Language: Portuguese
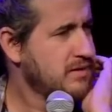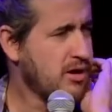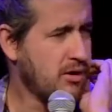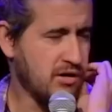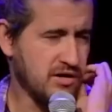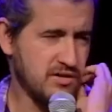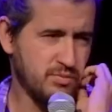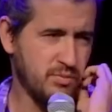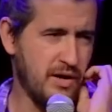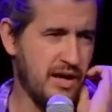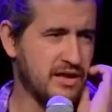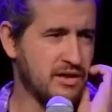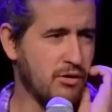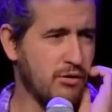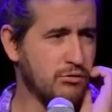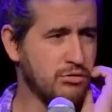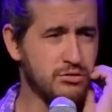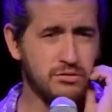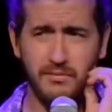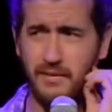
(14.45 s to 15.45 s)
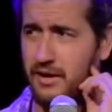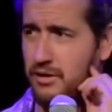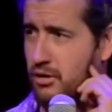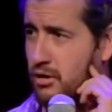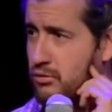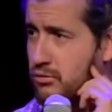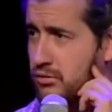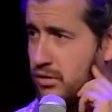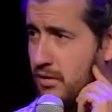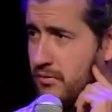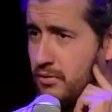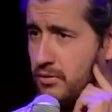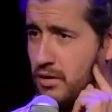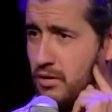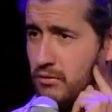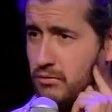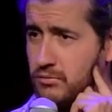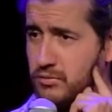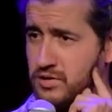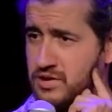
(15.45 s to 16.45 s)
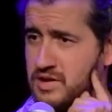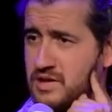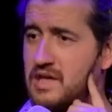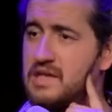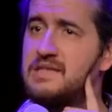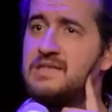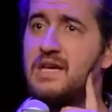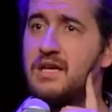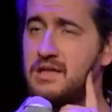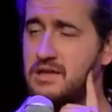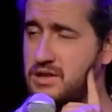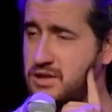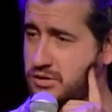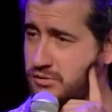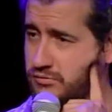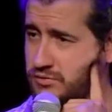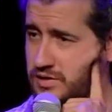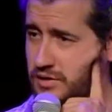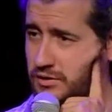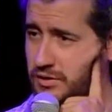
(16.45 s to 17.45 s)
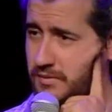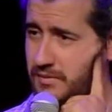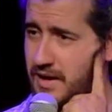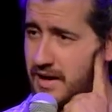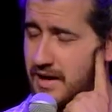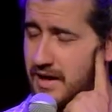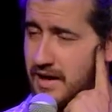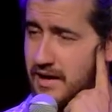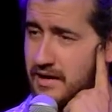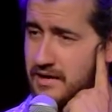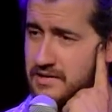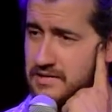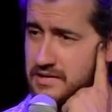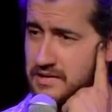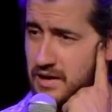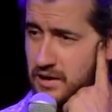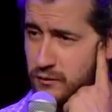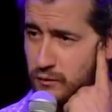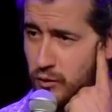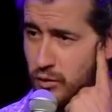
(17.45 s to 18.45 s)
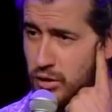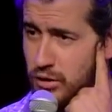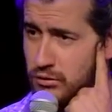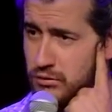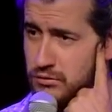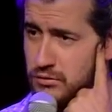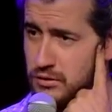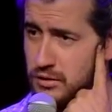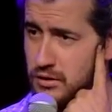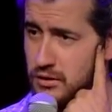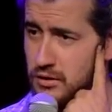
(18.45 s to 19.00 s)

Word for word: Não, as mulheres estão acostumadas, nós não estamos, não. Esqueceram esses dias um cílio na minha casa, tem um olho.